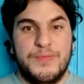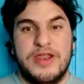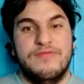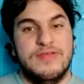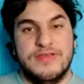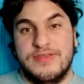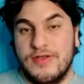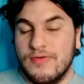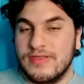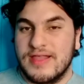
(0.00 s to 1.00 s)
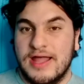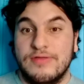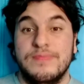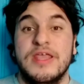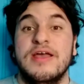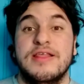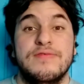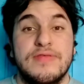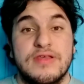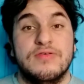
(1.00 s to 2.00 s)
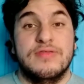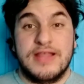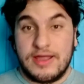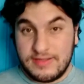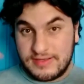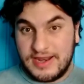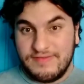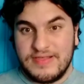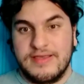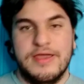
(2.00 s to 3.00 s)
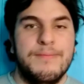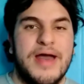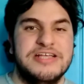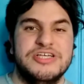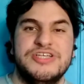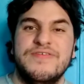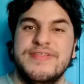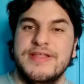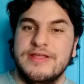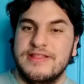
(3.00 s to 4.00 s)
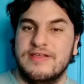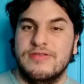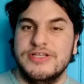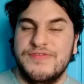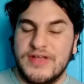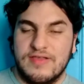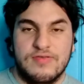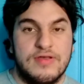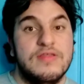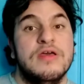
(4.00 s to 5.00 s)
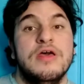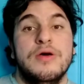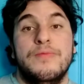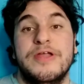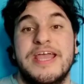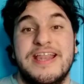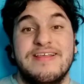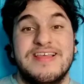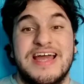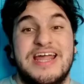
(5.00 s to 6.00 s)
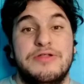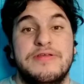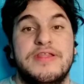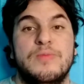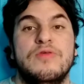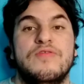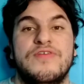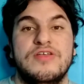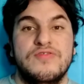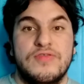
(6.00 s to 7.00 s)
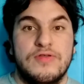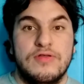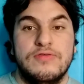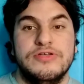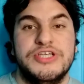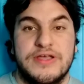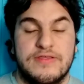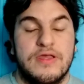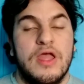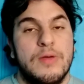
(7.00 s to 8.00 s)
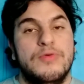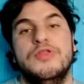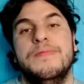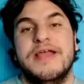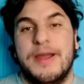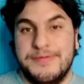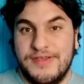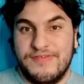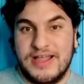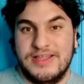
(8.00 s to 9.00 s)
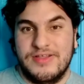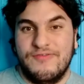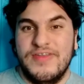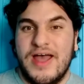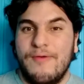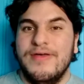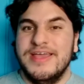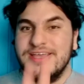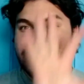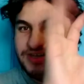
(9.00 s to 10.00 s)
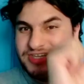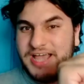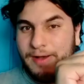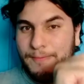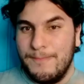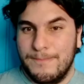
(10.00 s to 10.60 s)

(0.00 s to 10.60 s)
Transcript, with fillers: Espero que vocês tenham gostado. Se vocês gostaram, inscreva-se aqui embaixo, ative o sininho das notificações, porque nesse canal nós temos vídeos todos os dias. Muito obrigado por ter ficado até o final e tchau!